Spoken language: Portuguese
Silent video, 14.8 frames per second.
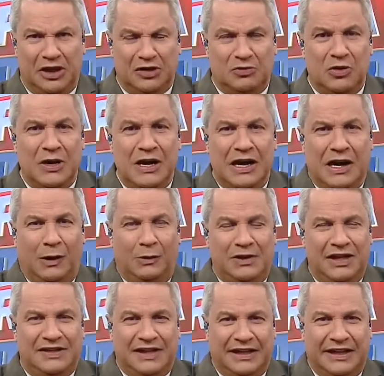mesmo,
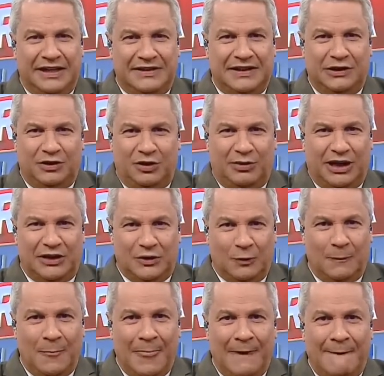audiência crescente no Brasil.